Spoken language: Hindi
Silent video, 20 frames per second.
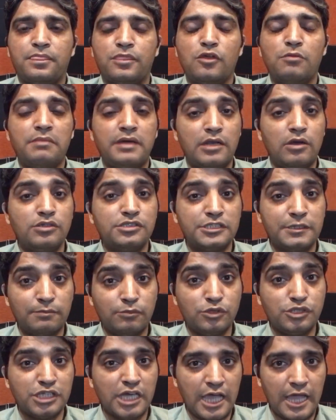तो मैंने उनसे
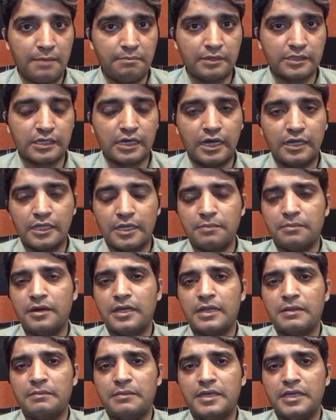पूछा अहमद खान के
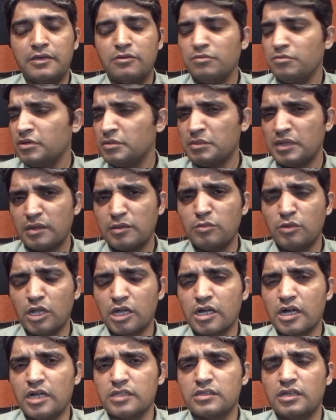बारे में क्योंकि मेरी कोई
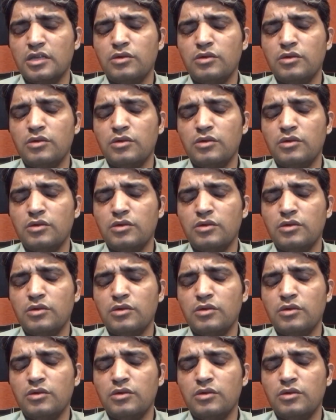मुलाकात